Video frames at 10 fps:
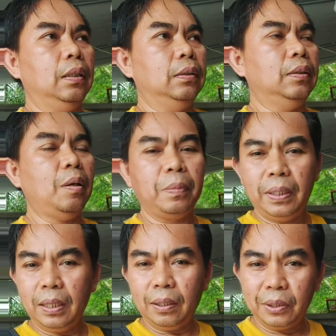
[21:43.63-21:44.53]
ซ่อมเค
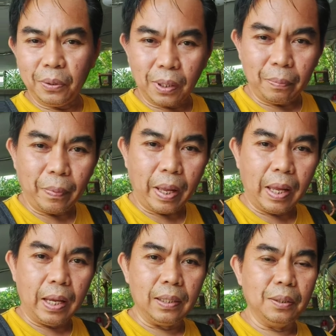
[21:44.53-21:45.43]
รื่องชงกาแฟ
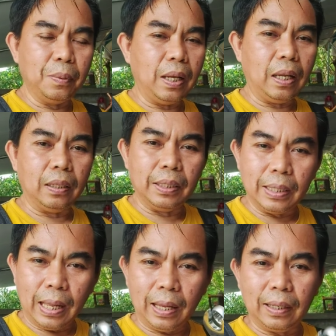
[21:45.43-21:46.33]
หรือว่าอีก
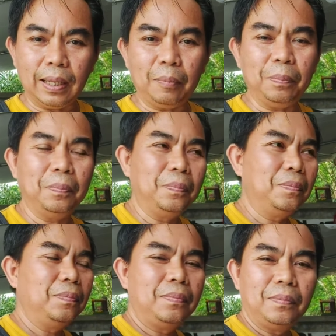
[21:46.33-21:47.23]
อย่างนะครับ
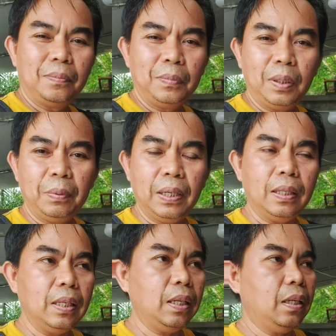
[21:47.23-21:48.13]
เพื่อนเพื่อน
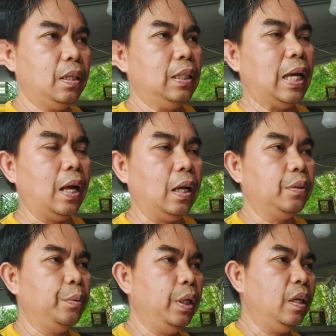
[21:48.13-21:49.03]
ที่อยาก
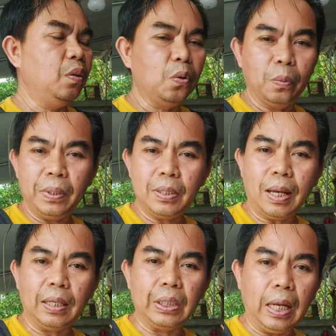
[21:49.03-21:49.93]
เรียนรู้วิ
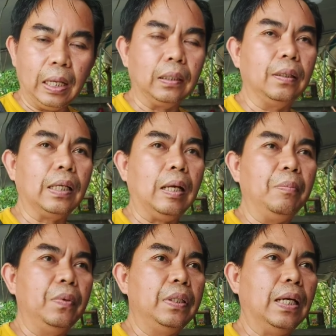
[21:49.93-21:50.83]
ชาช่างนะครับ
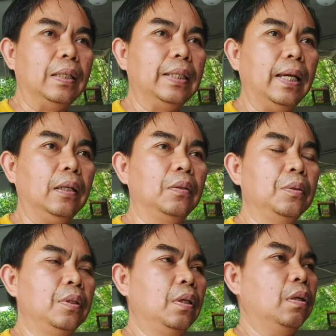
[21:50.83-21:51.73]
วิชาช่าง
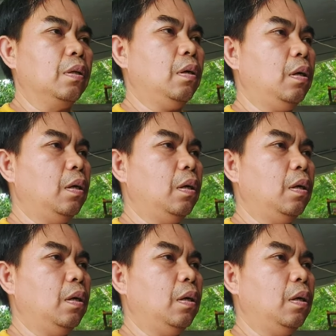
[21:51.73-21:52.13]
ก็